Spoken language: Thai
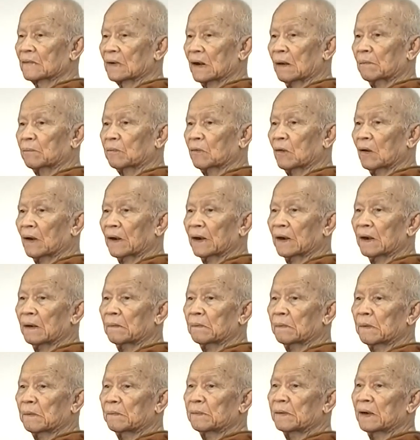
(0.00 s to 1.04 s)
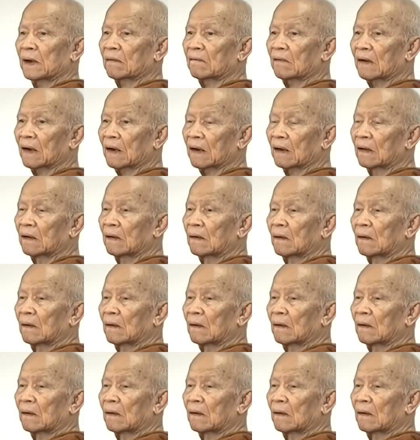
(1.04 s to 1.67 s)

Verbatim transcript: แต่ปล่อยให้ผิดเพียงว่า